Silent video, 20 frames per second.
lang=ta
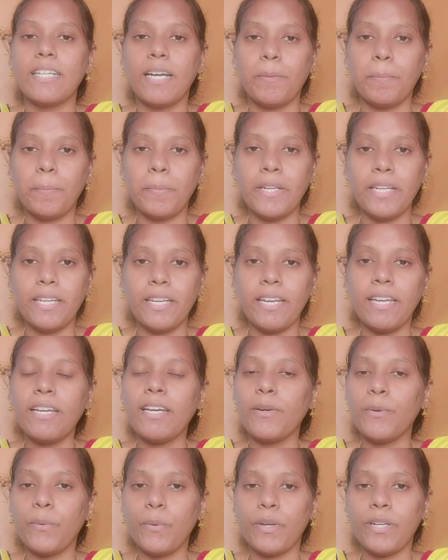அப்படியே
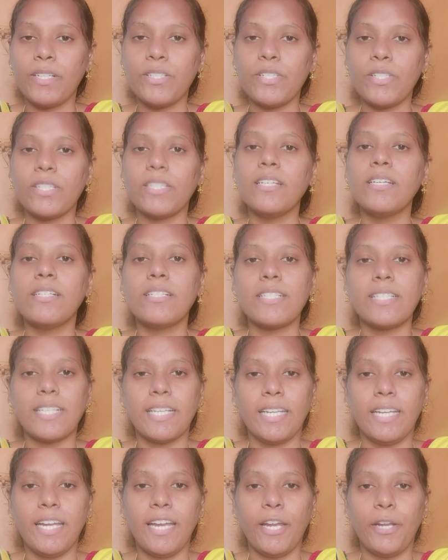உடஞ்சி
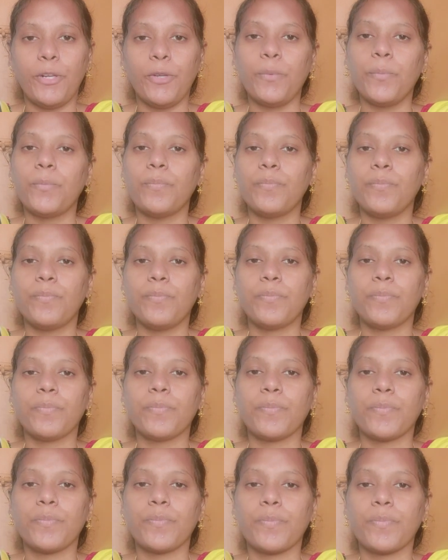சரியாயிடும்
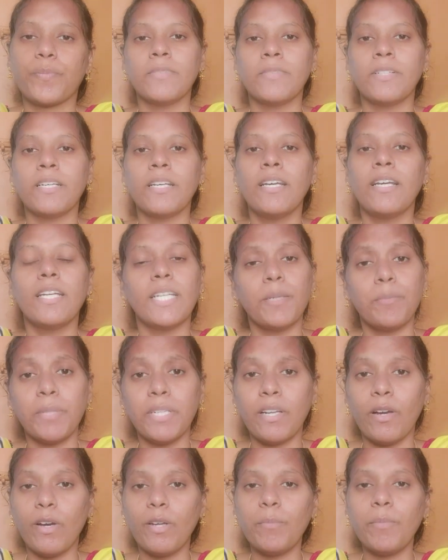நம்ம
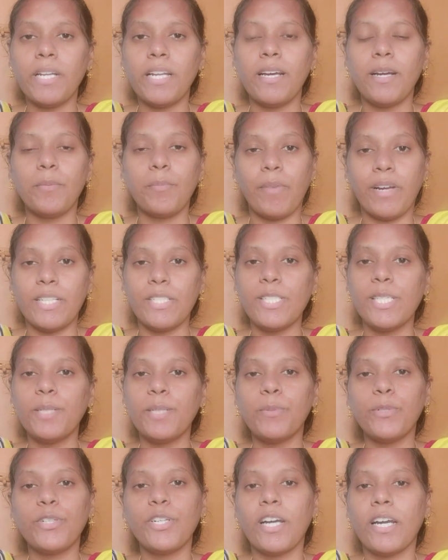நார்மலாக
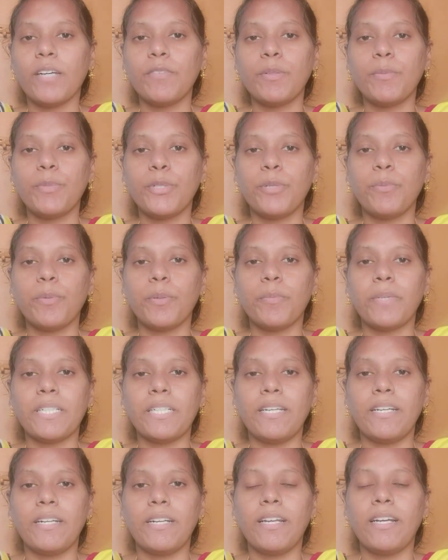மஞ்சள் போட்டு ஆவி பிடிப்போம்
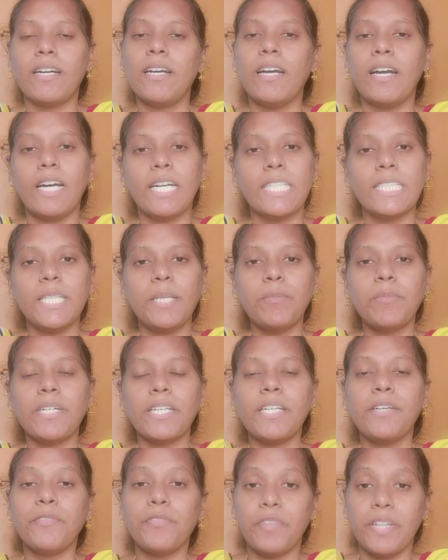பார்த்தீங்களா அதே
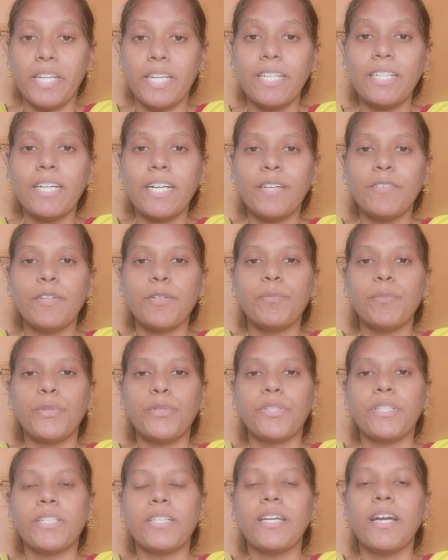மாதிரி வெண்டைக்காயையும்
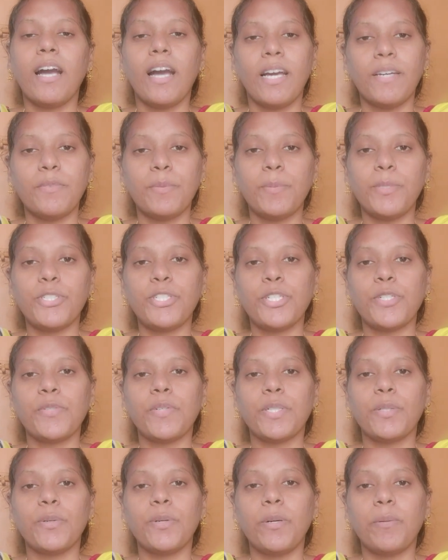போட்டு ஆவி பிடிச்சிட்டு
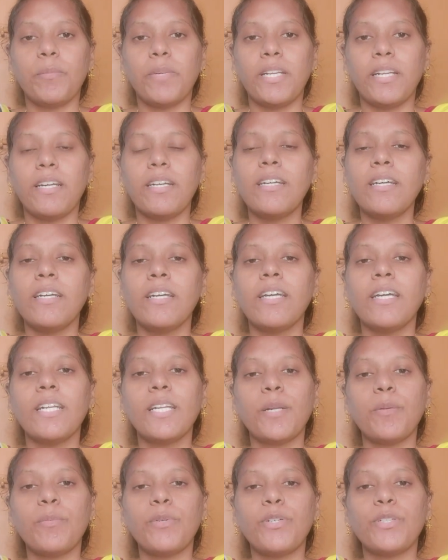வந்தோம் அப்படின்னா
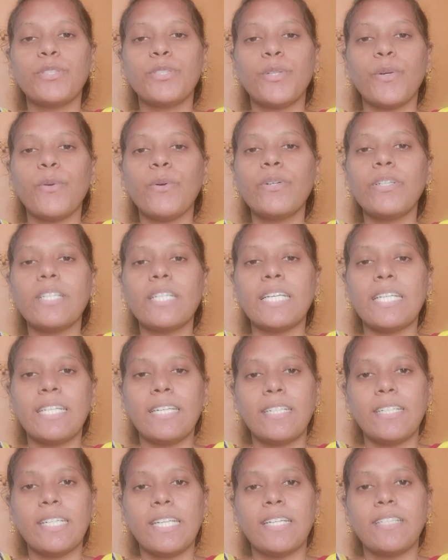நம்மளோட த்ரோட்
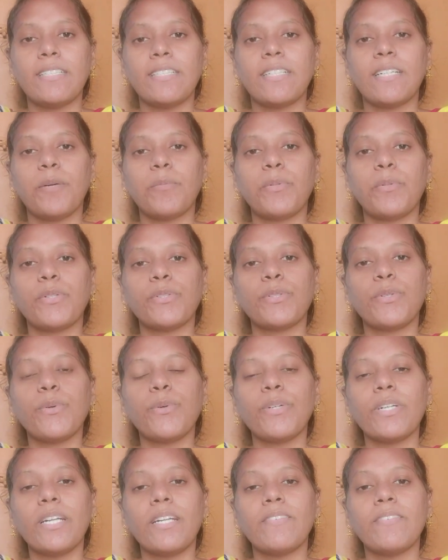இரிட்டேஷன் அப்புறம்
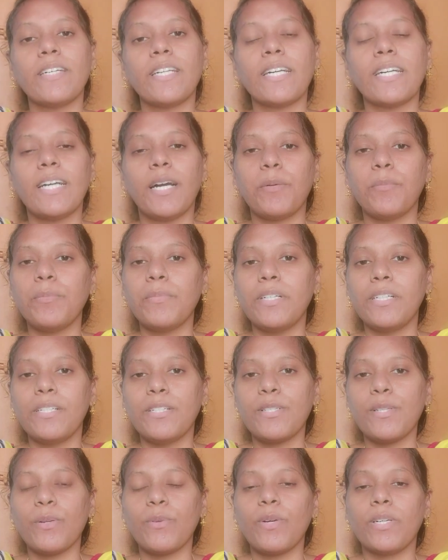த்ரோட்டில் வர
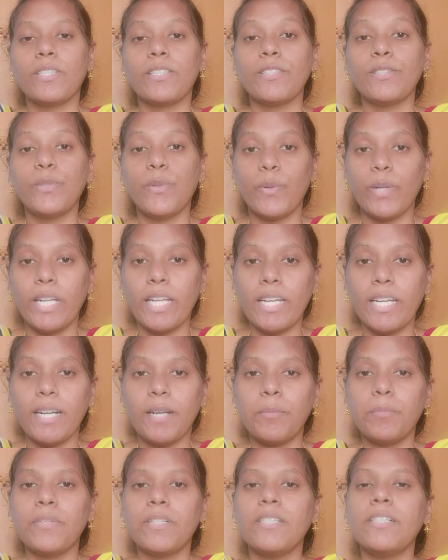கம்மல்னு சொல்லுவோம் அதாவது தொண்டை
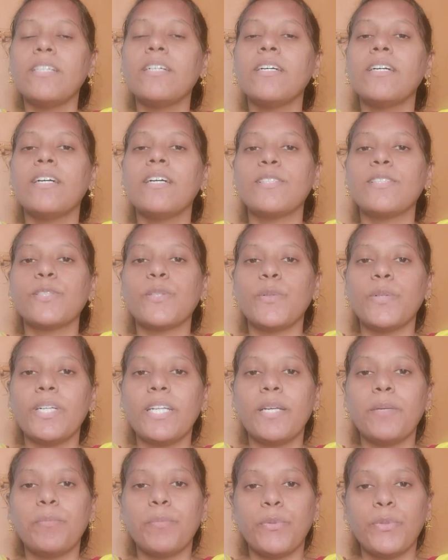கம்மல்
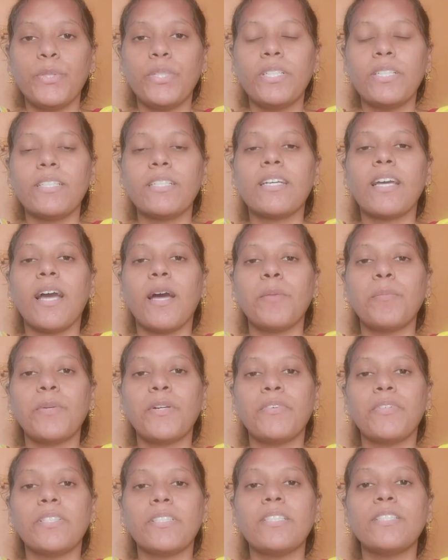தொண்டை புண்ணு
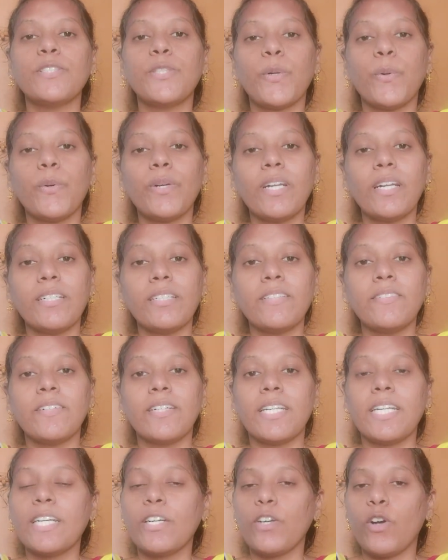அப்புறம் வந்து த்ரோட்லேருந்து
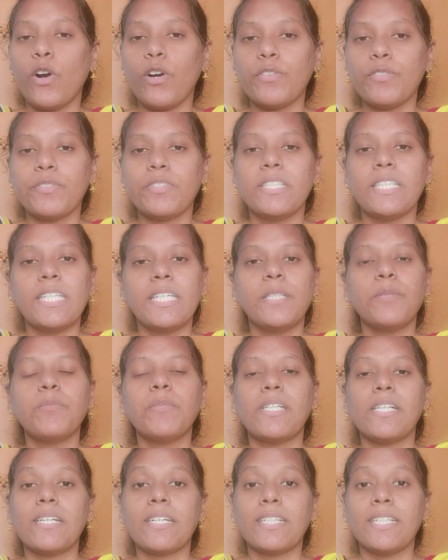வர காஃப்
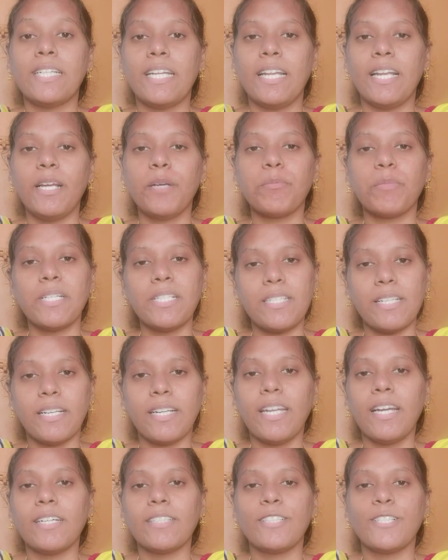இருமல் இது எல்லாமே
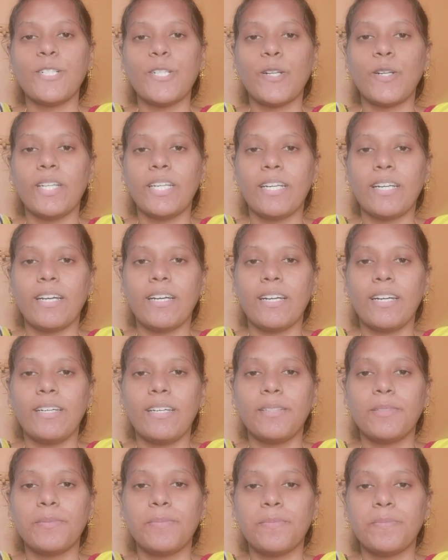சரியாகுதுன்னு சொல்லியிருக்காங்க
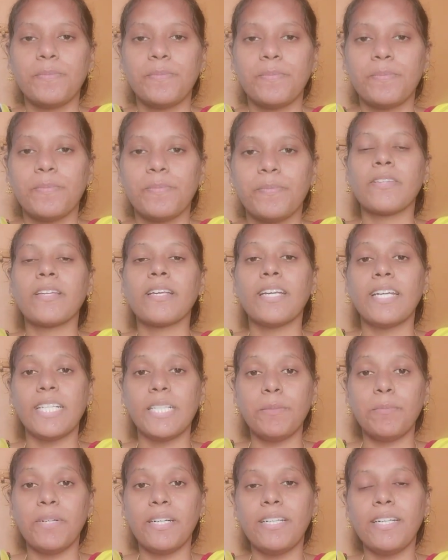
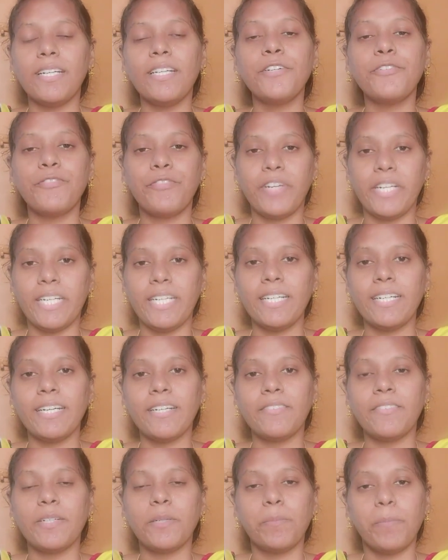இந்த மாதிரி
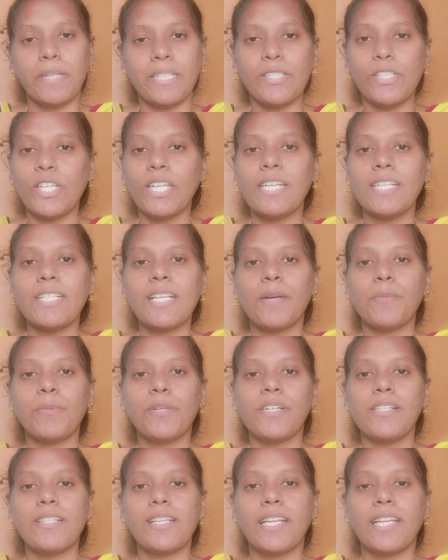வெண்டைக்காவை பச்சையாக
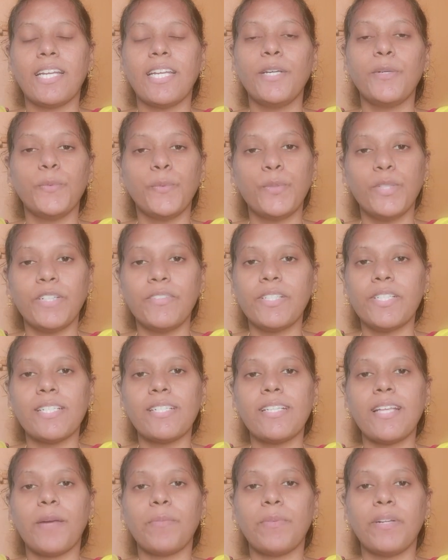சாப்பிட்டாலும் சரி ஊற
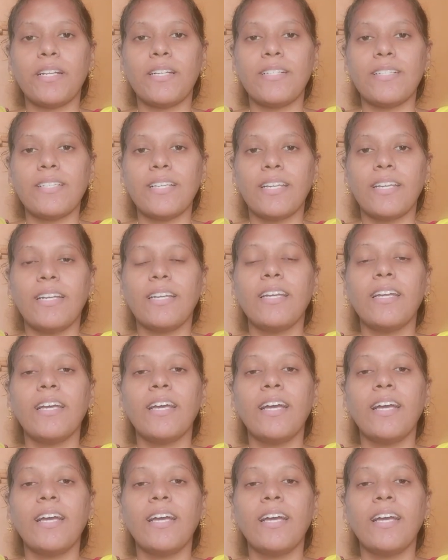வச்சு சாப்பிட்டாலும் சரி